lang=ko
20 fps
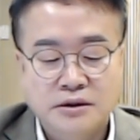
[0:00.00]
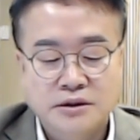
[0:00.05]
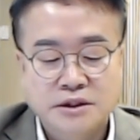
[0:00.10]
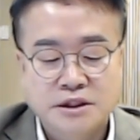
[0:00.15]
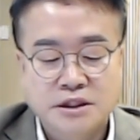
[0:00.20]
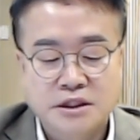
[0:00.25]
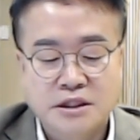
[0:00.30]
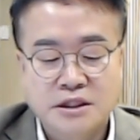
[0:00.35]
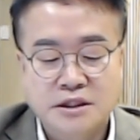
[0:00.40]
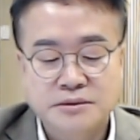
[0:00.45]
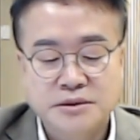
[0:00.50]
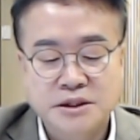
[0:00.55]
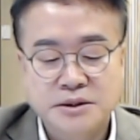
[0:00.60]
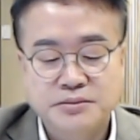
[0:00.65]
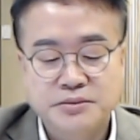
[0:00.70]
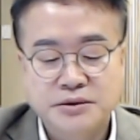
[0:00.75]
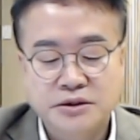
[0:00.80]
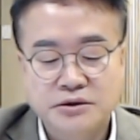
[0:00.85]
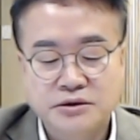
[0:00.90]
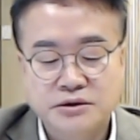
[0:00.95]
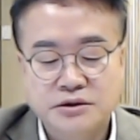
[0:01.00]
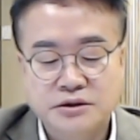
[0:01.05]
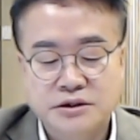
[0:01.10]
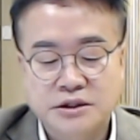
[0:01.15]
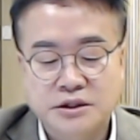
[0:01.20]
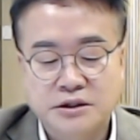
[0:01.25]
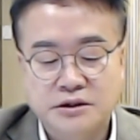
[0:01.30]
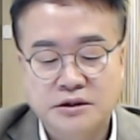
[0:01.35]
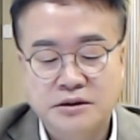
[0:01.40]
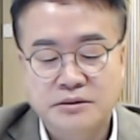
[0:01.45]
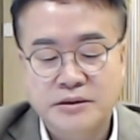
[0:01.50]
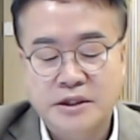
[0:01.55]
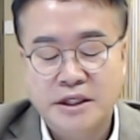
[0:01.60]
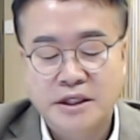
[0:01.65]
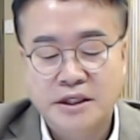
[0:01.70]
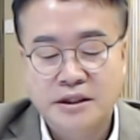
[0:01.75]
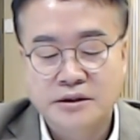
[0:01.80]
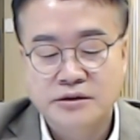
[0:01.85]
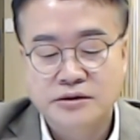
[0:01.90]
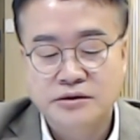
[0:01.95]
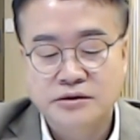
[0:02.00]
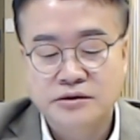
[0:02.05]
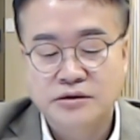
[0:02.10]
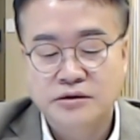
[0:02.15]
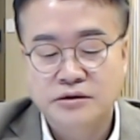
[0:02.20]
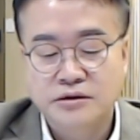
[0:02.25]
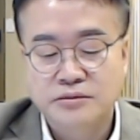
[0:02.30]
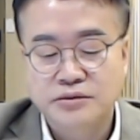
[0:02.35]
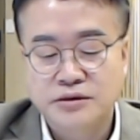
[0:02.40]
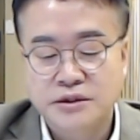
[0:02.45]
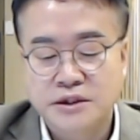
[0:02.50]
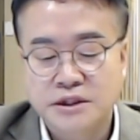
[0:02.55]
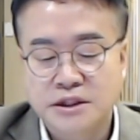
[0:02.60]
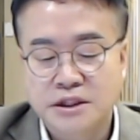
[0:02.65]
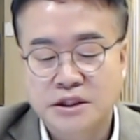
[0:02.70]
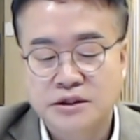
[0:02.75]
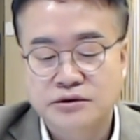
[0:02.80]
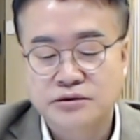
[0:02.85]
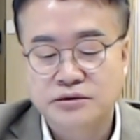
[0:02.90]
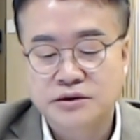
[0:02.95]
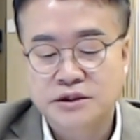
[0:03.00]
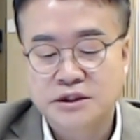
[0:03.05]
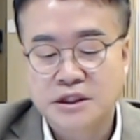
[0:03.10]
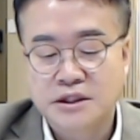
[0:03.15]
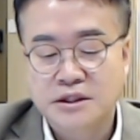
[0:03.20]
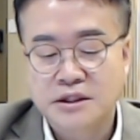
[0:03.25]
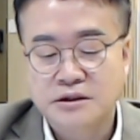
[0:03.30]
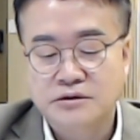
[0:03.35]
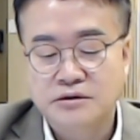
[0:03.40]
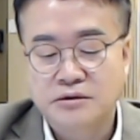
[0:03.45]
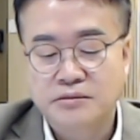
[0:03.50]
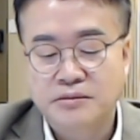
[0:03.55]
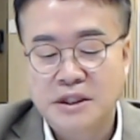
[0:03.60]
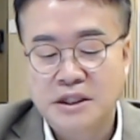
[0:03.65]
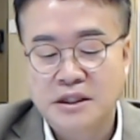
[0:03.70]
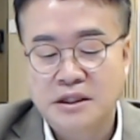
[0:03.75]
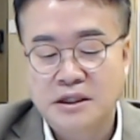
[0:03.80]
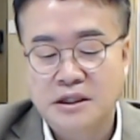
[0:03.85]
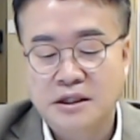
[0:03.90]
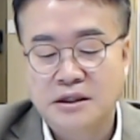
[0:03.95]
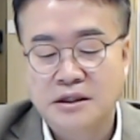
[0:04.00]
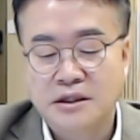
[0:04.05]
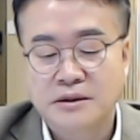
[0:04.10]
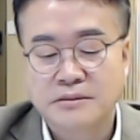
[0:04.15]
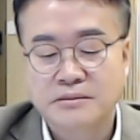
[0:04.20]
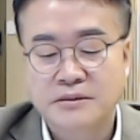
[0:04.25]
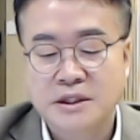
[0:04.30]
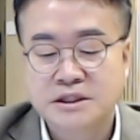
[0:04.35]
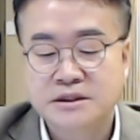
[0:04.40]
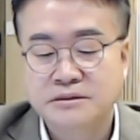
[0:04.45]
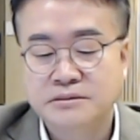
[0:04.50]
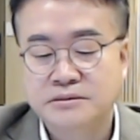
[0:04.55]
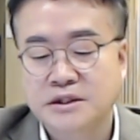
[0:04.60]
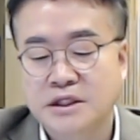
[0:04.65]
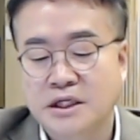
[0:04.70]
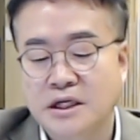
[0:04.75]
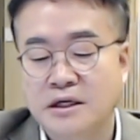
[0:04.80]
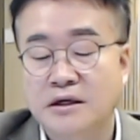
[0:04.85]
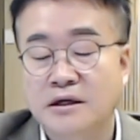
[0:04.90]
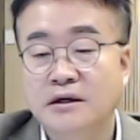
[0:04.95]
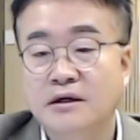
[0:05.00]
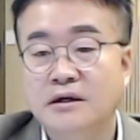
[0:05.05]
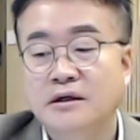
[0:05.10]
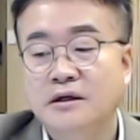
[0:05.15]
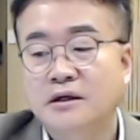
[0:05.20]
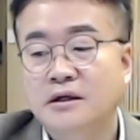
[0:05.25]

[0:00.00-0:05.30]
집값이 비교적 저렴해 여윳돈을 불리기에 좋은 재테크로 판단한다. 맞습니다.